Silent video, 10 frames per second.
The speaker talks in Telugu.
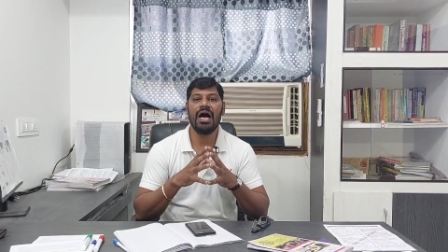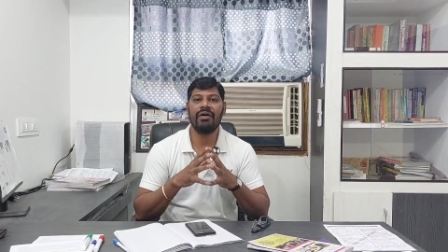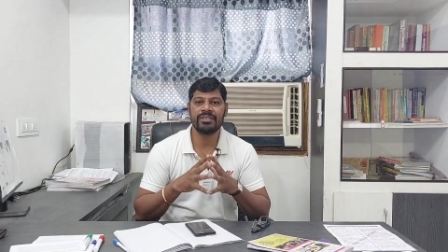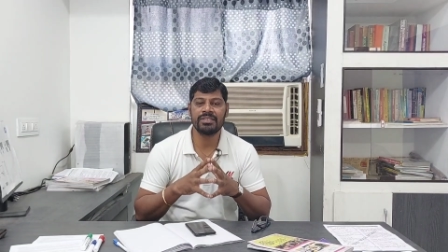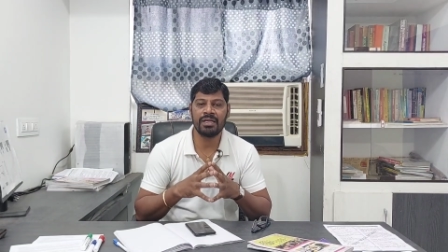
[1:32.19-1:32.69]

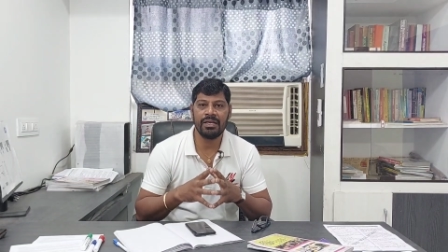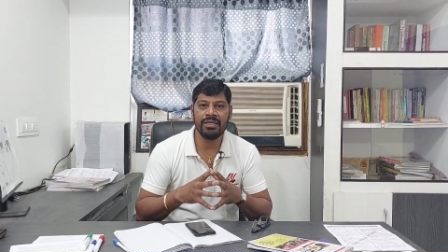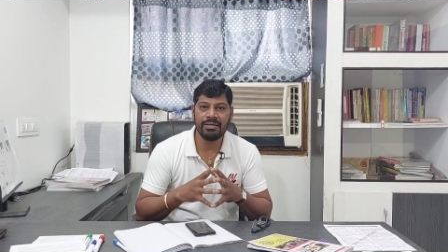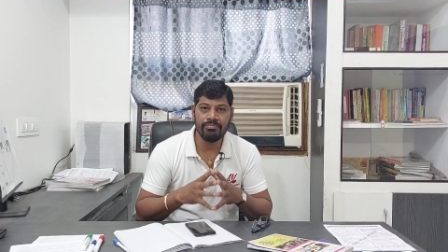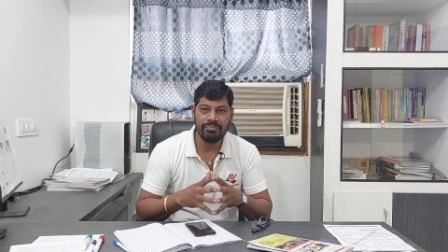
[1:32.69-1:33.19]

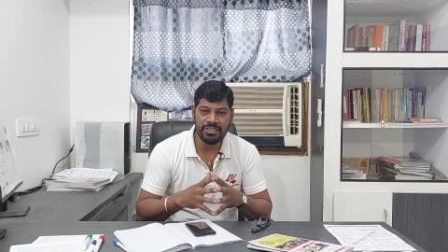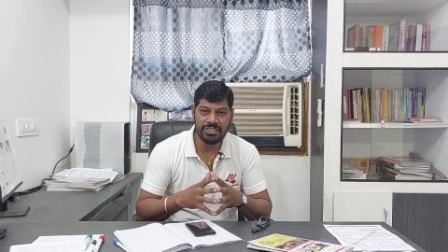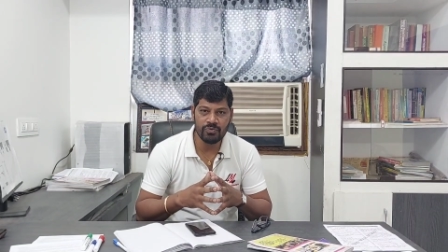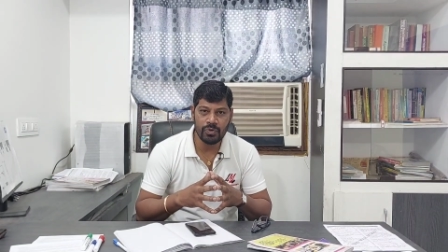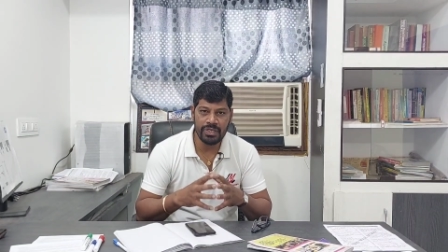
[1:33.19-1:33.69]
అవసరానికి
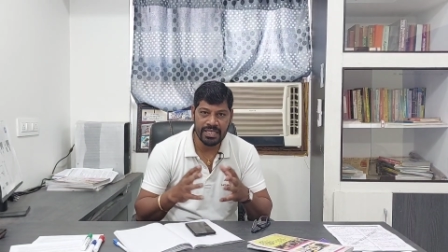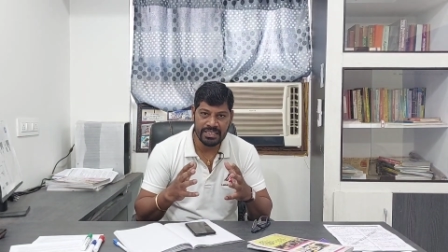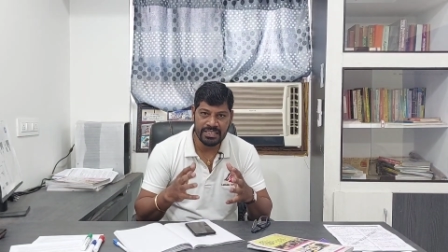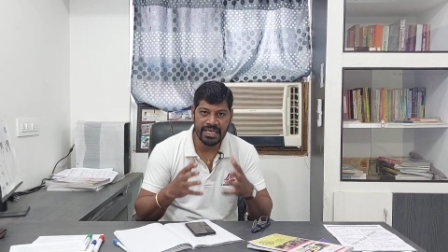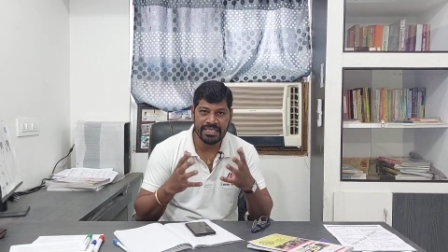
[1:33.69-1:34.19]
మించి
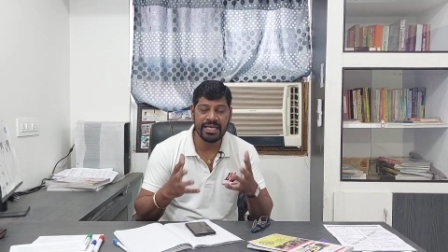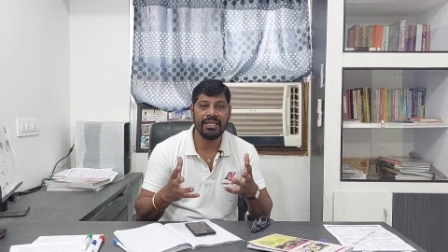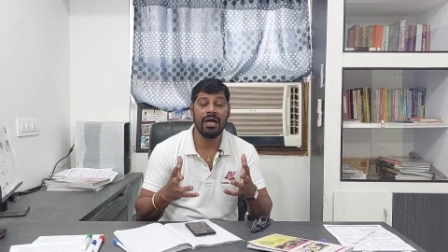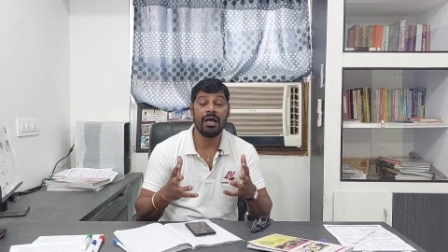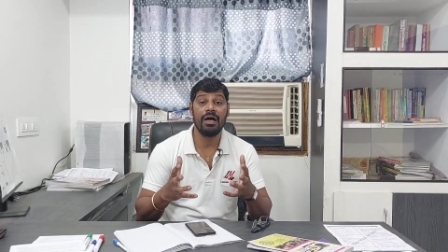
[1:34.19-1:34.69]
ఉండేది ఏదైనా